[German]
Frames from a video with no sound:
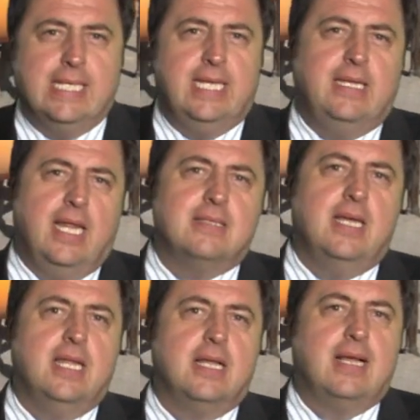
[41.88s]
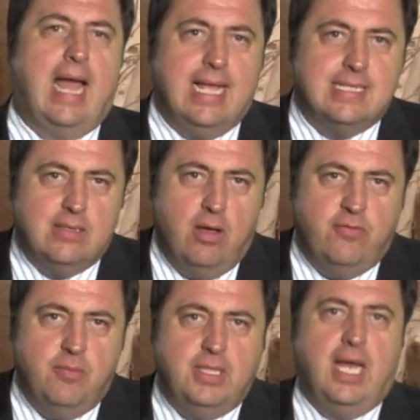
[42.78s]
die die derzeitigen
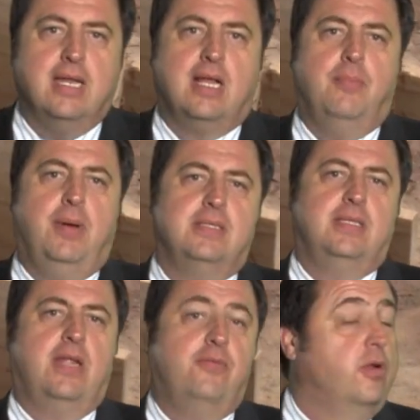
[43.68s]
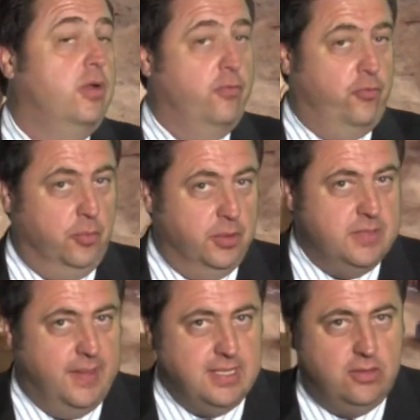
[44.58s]
Kreisläufe mit einer Kapazität von
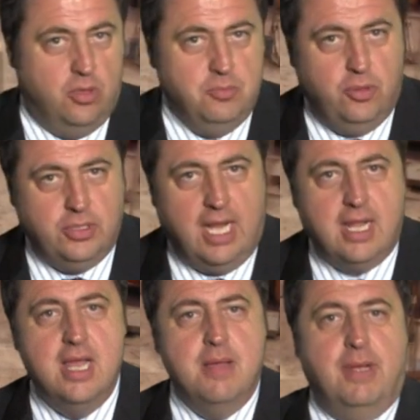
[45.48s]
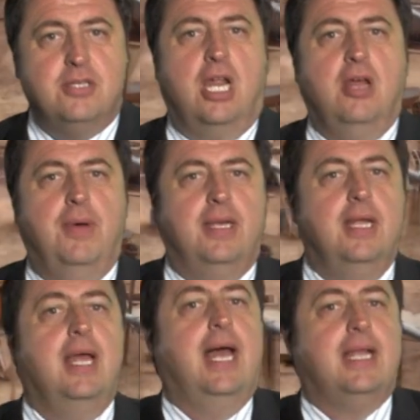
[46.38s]
25 Tonnen pro Tag bei Chalaban
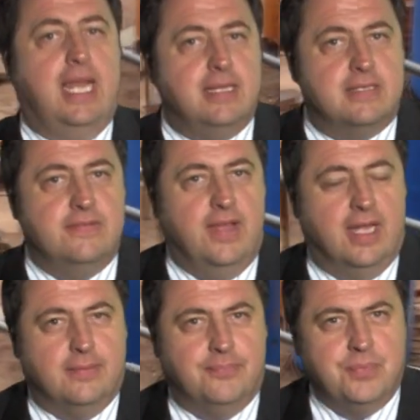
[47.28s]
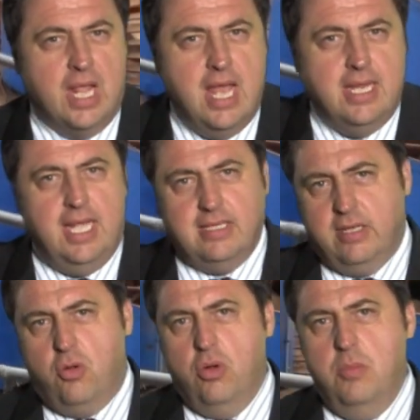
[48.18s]
ergänzen werden. Die
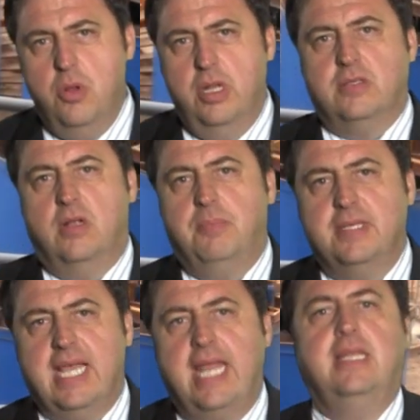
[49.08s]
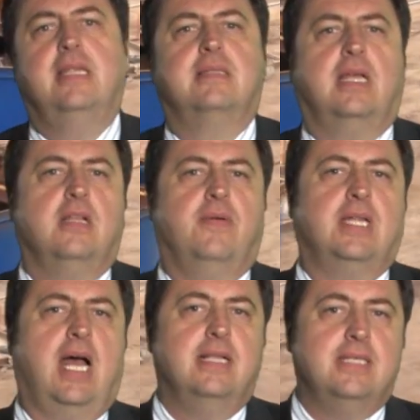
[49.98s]
erste Kugelmühle soll bis Ende des dritten
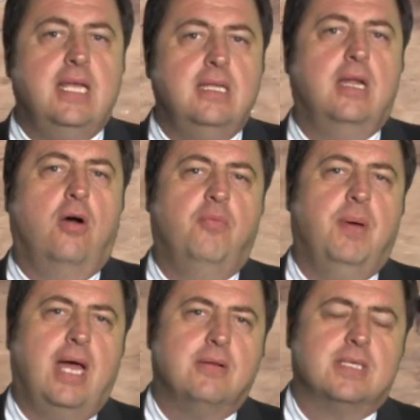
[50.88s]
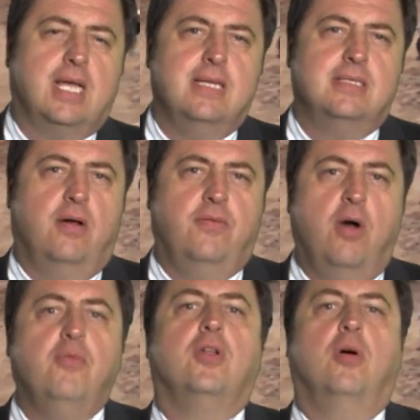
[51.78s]
Quartals in den Aufbereitungskreislauf
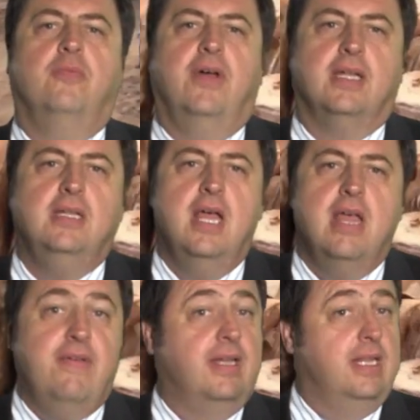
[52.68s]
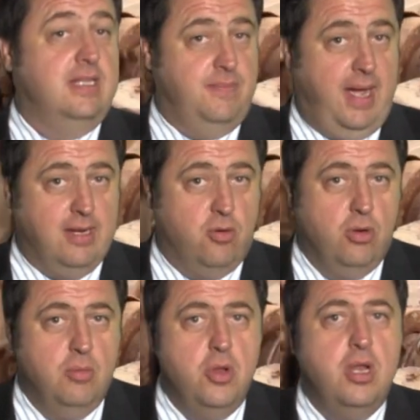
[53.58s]
aufgenommen werden, während die zweite
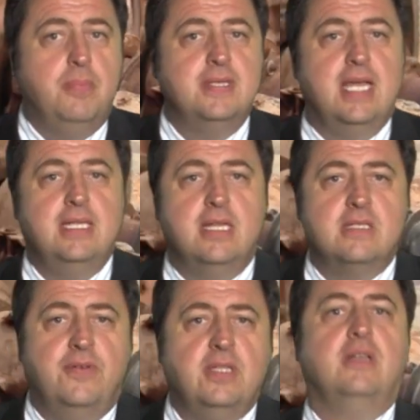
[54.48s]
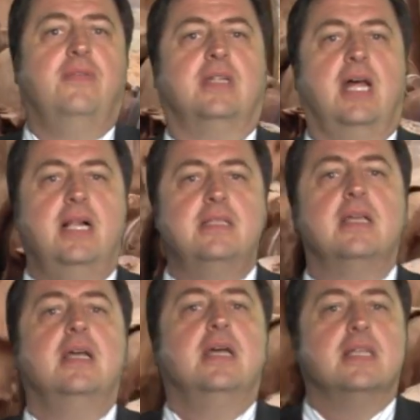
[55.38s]
Kugelmühle bis Ende des vierten Quartals
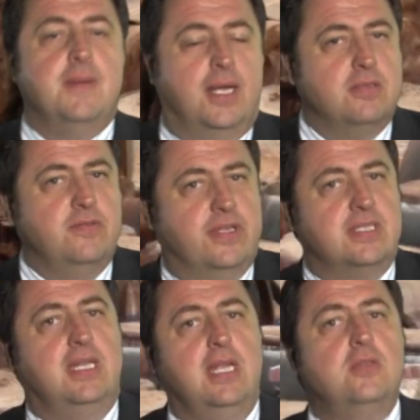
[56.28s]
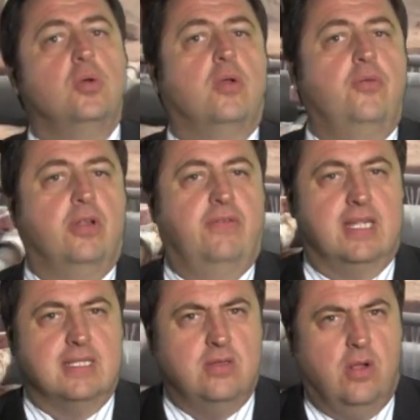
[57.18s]
2014 hinzugefügt
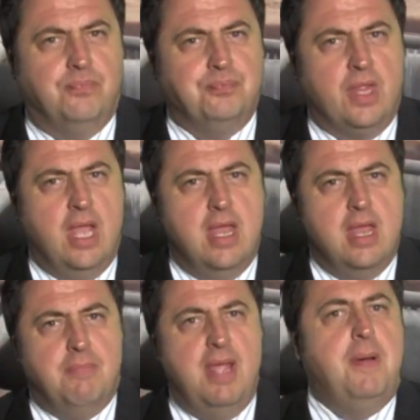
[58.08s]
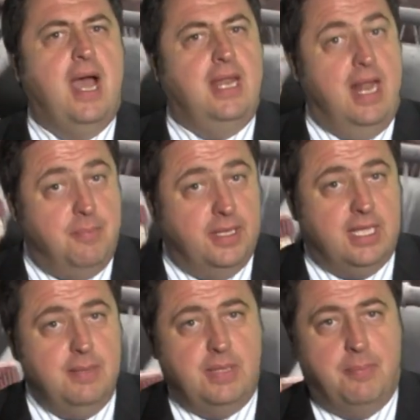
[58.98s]
werden soll. Bei
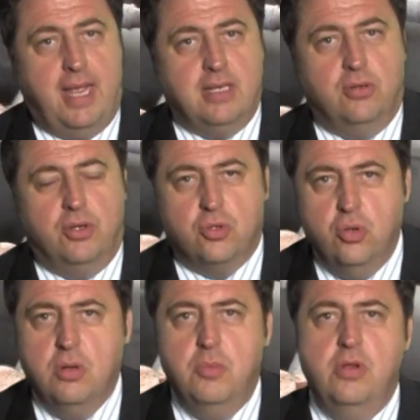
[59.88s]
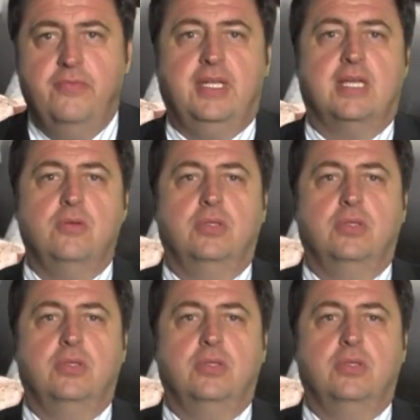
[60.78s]
Parallelbetrieb der beiden neuen Kugelmühlen wird das